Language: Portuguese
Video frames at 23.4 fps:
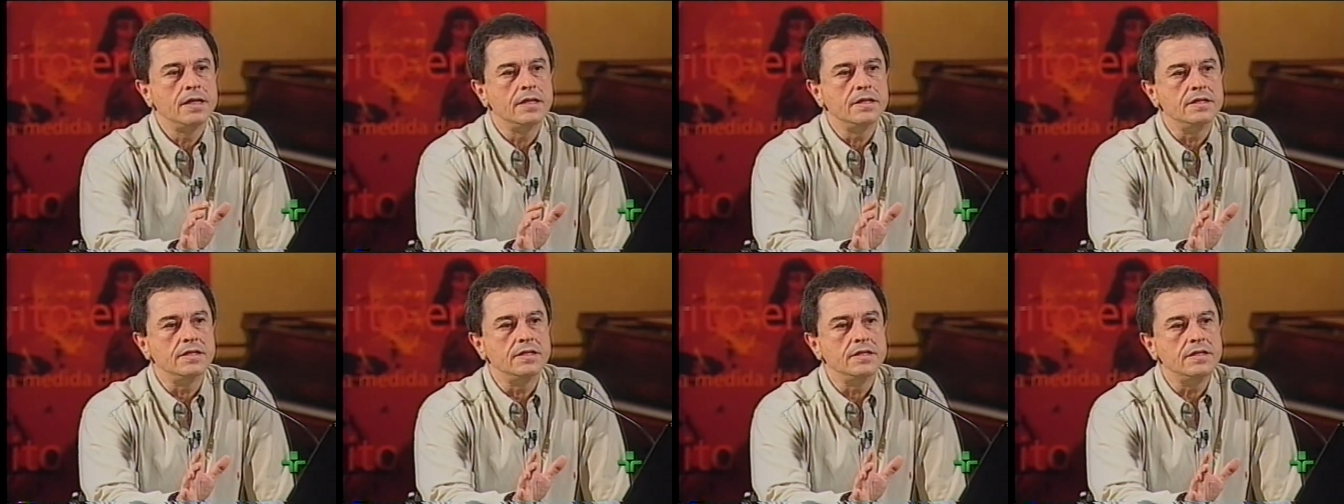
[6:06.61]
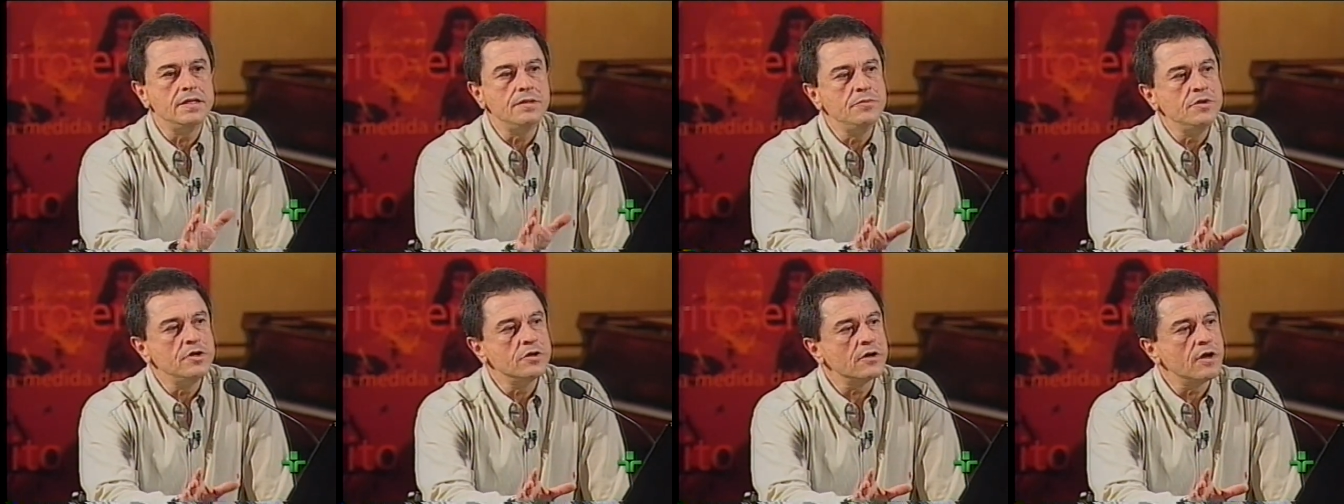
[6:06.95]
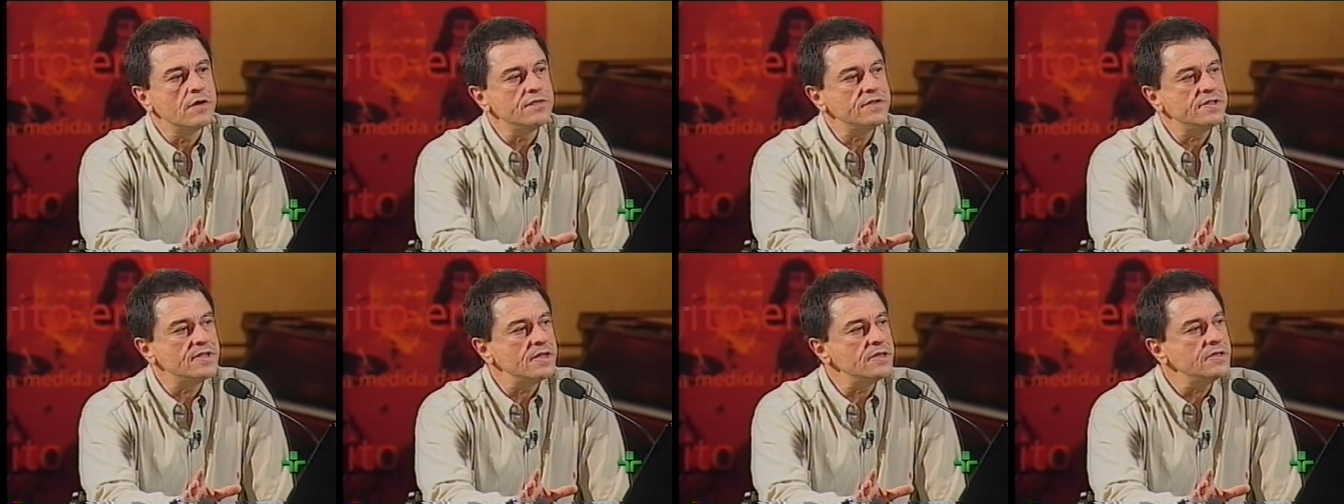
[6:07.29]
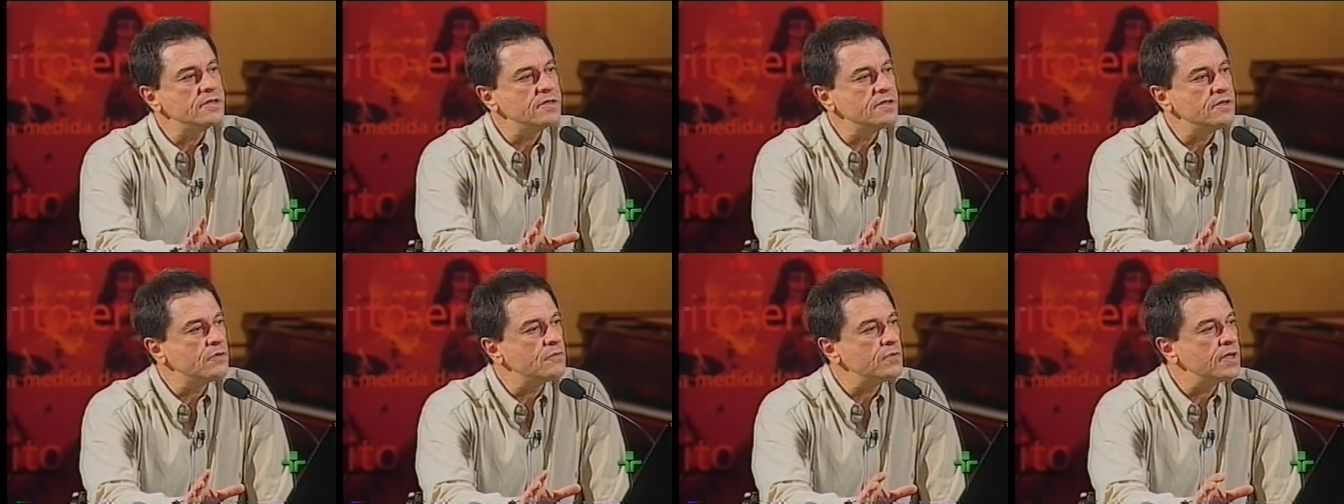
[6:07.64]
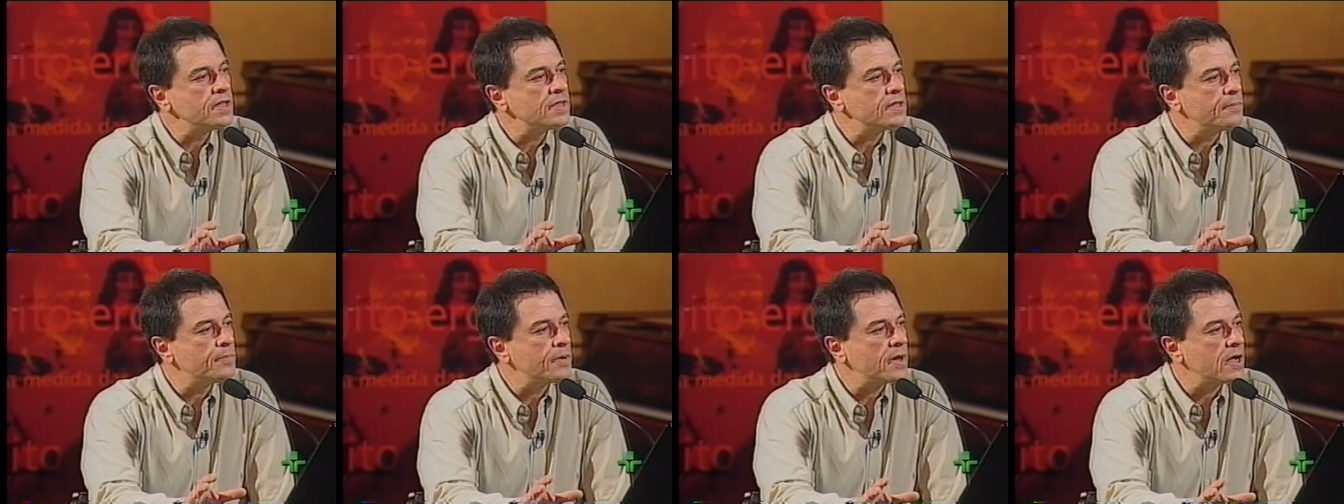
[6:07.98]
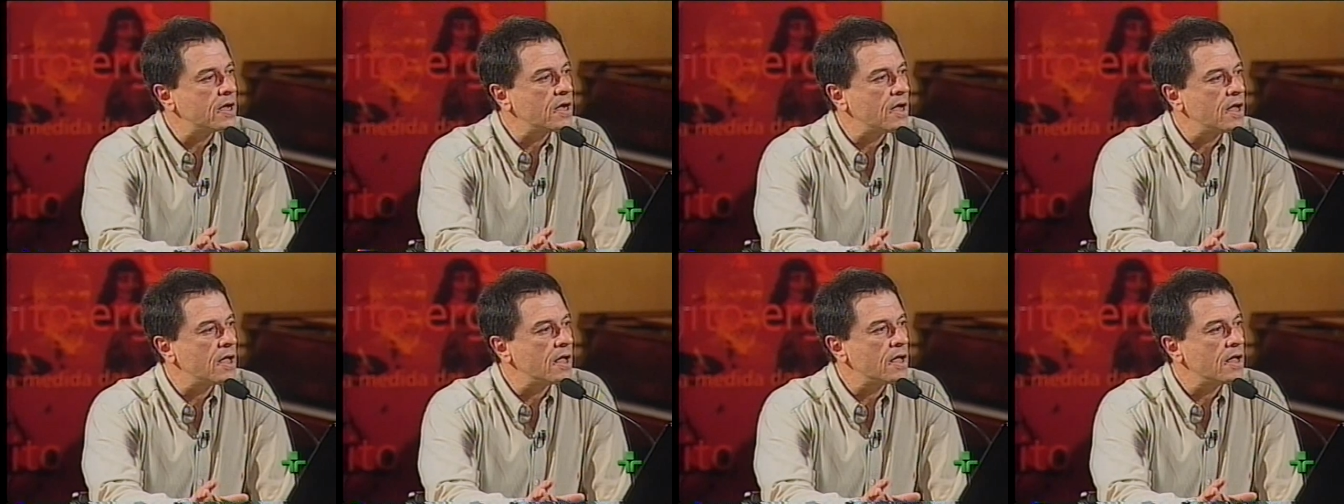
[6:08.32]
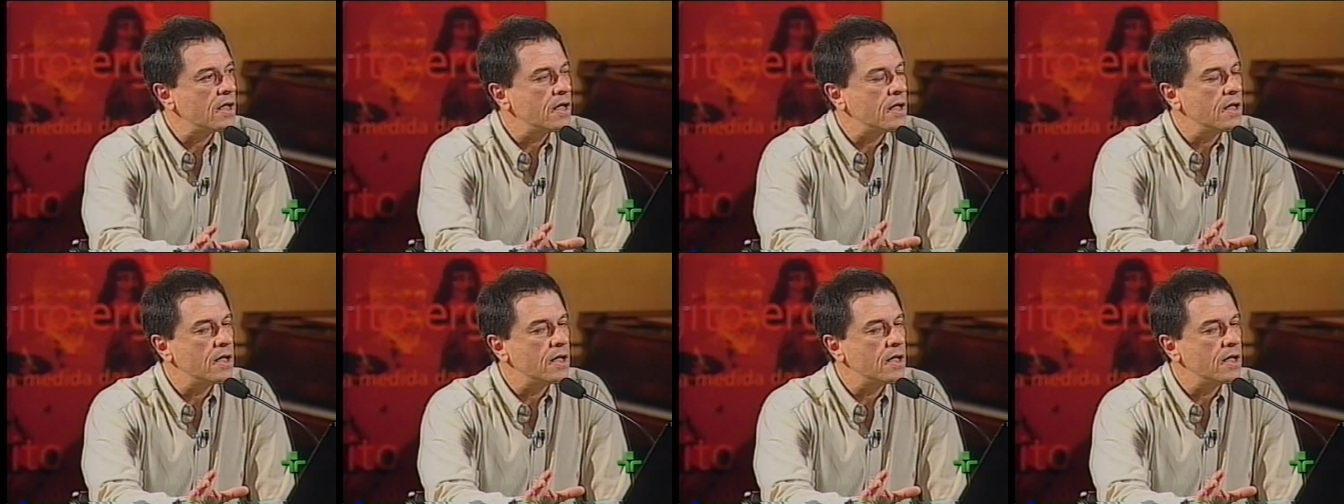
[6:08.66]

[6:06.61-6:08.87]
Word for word: De 1950 para cá,